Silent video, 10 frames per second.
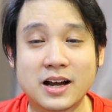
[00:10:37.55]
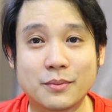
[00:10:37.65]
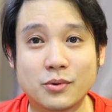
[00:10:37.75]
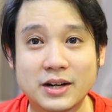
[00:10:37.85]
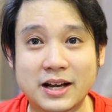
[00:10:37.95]
ข
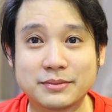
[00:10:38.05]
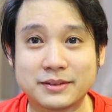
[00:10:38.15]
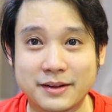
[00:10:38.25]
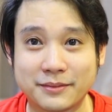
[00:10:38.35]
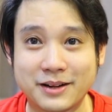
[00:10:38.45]
อบคุณนะครับ
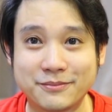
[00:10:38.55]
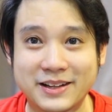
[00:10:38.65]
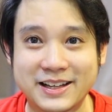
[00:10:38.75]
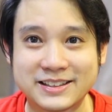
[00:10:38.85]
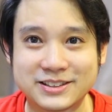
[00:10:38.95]
สำหรับคลิป
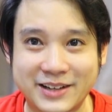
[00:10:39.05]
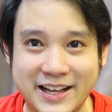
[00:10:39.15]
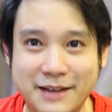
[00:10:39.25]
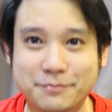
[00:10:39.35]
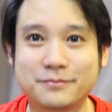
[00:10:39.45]
นี้สวัส
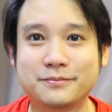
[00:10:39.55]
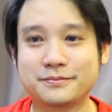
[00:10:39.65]
ดีครับ